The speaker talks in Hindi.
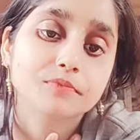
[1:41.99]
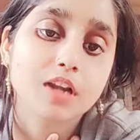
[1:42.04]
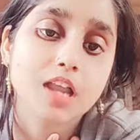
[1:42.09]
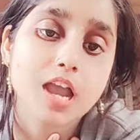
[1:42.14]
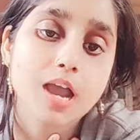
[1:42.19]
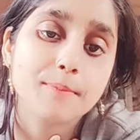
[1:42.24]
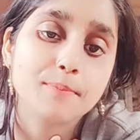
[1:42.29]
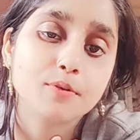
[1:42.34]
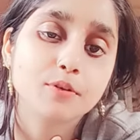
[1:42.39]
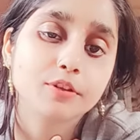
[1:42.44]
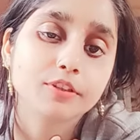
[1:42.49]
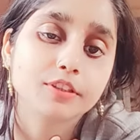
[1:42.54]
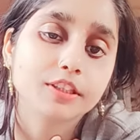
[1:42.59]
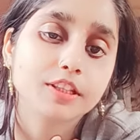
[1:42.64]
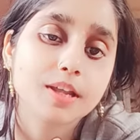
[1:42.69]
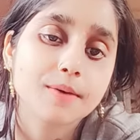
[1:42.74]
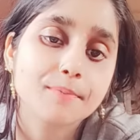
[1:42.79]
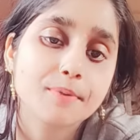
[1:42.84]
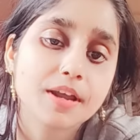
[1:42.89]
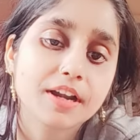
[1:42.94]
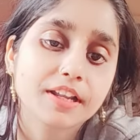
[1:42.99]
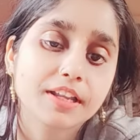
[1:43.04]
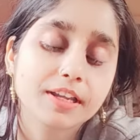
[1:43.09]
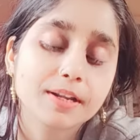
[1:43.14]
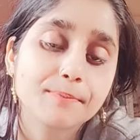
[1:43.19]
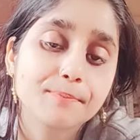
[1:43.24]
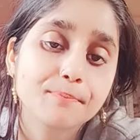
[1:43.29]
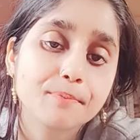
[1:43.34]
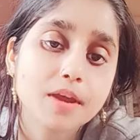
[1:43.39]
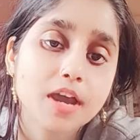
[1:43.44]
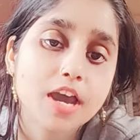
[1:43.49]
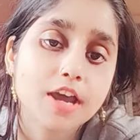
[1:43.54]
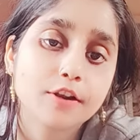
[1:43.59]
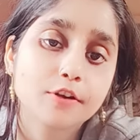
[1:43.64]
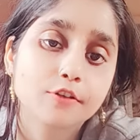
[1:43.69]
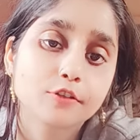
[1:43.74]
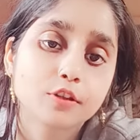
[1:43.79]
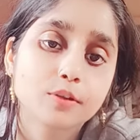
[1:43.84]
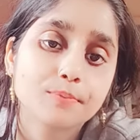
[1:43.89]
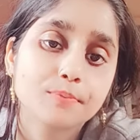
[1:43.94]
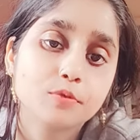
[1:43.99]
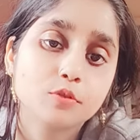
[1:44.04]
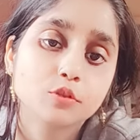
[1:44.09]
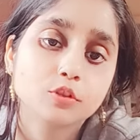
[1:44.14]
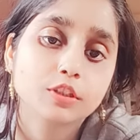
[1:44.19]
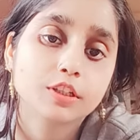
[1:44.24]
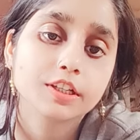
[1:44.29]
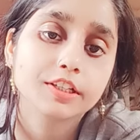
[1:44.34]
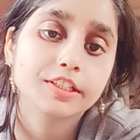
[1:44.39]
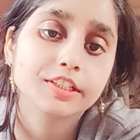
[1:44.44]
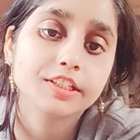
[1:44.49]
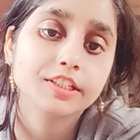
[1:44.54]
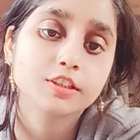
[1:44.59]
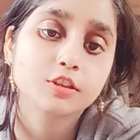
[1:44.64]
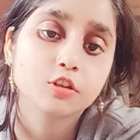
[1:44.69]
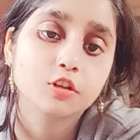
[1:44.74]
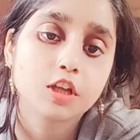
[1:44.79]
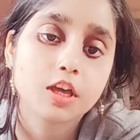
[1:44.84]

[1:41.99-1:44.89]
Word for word: आप लोग इतना भर कर प्यार और सपोर्ट करिए